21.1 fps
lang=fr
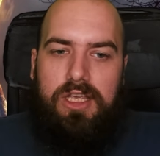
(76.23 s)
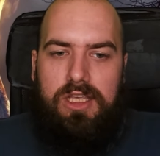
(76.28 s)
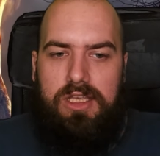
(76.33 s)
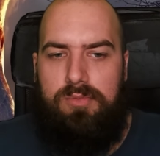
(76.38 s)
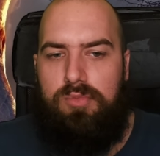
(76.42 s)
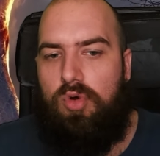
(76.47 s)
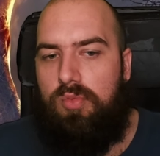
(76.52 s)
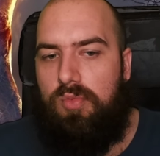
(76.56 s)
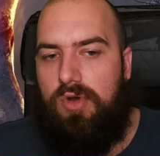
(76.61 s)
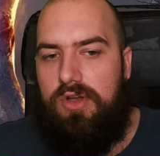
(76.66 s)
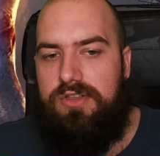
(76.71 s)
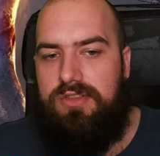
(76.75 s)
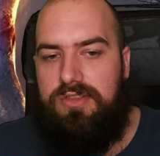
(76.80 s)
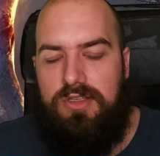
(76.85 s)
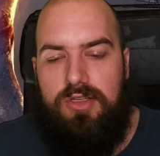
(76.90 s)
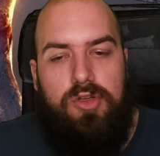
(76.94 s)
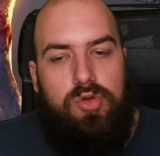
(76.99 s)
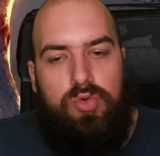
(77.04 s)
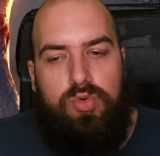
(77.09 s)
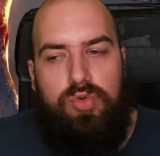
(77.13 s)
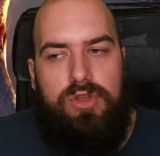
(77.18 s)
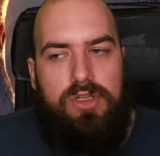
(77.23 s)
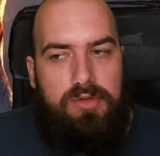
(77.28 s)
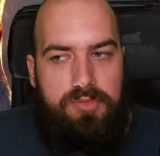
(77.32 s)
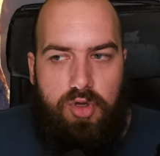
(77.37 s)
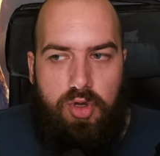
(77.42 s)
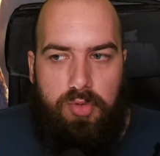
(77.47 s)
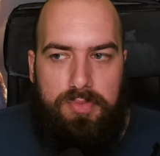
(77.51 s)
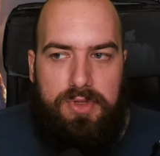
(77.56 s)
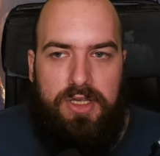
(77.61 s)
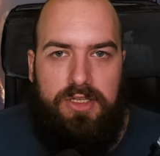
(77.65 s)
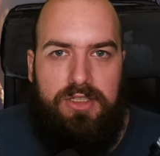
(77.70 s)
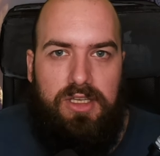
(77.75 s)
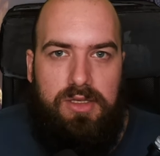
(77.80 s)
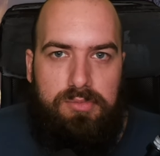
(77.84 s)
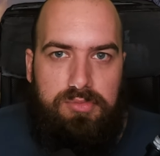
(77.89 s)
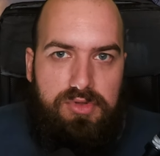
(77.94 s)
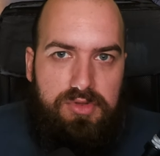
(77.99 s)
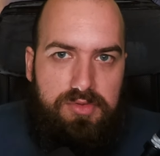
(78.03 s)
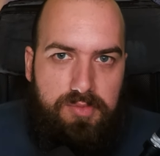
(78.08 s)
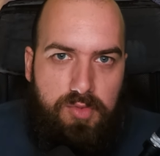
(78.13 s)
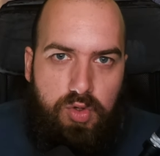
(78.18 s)
et pour moi c'est l'une des meilleures perks à
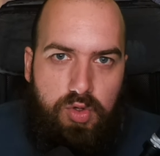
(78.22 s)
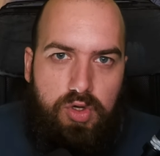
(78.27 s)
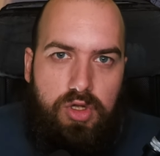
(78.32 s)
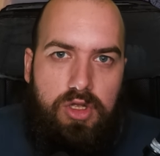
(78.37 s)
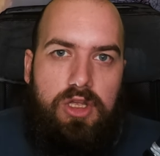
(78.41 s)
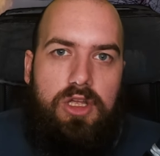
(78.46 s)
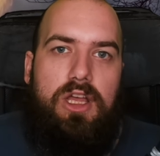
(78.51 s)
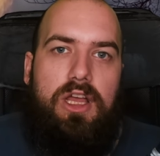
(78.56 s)
épuisement